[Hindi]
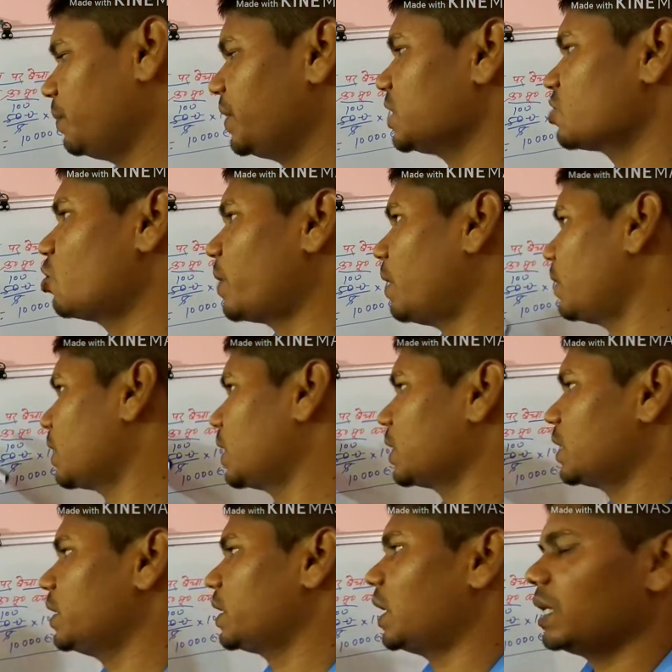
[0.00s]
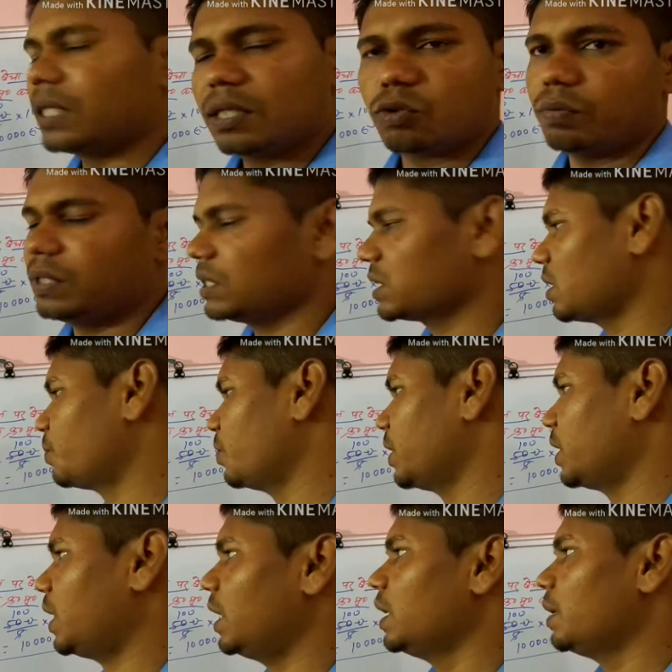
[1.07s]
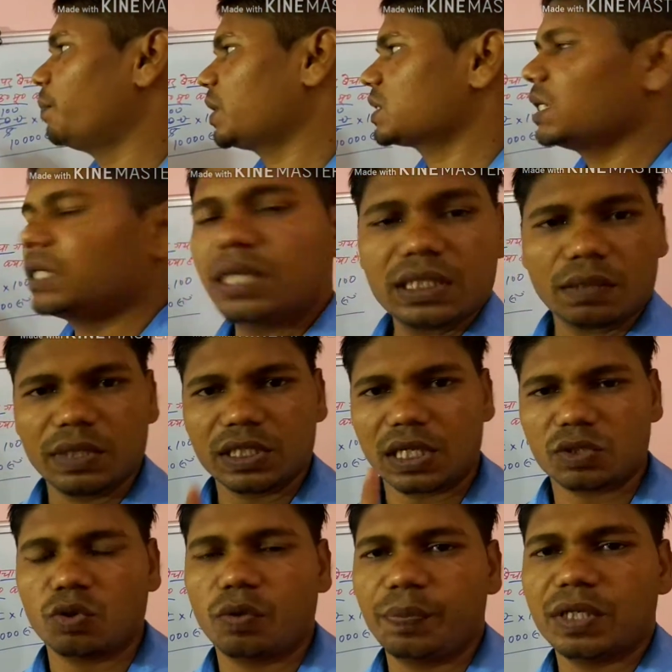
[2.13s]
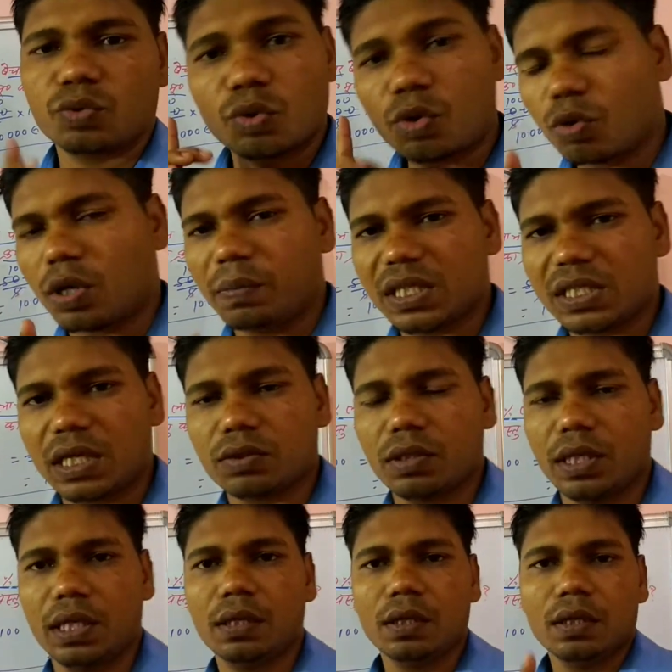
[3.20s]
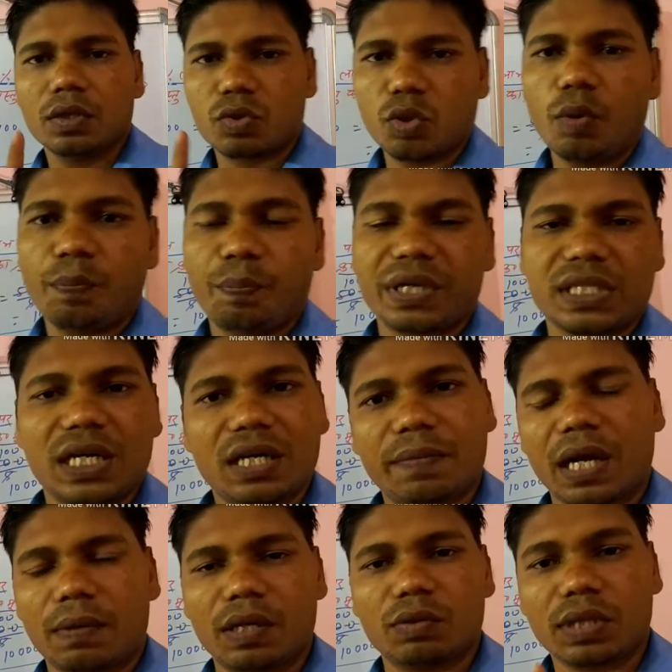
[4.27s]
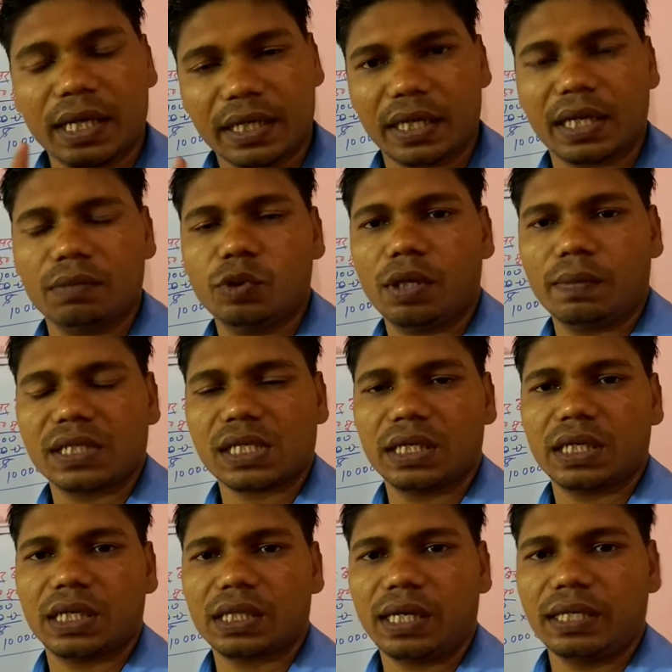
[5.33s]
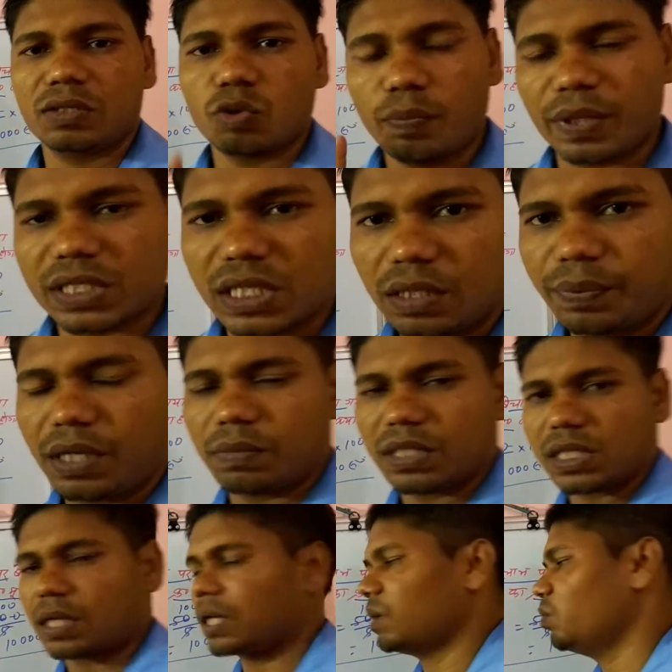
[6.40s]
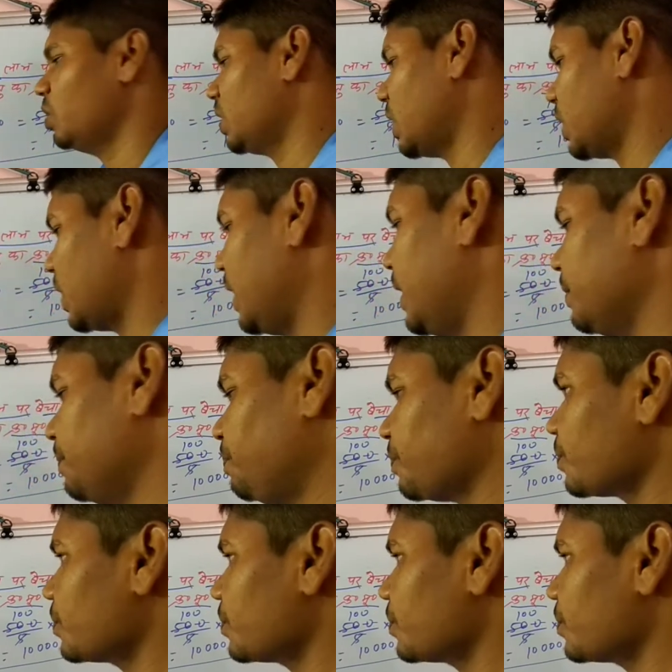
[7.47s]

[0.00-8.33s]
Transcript: डिफरेंस को बराबर करके निकालेंगे तो भी आंसर पूरेगा परसेंटेज हमेशा सो पे सो को हमेशा जो है सो परसेंट बराबर होता है करेमूल हमेशा निकलता है सो परसेंट पे हमेशा करेमूल निकलता है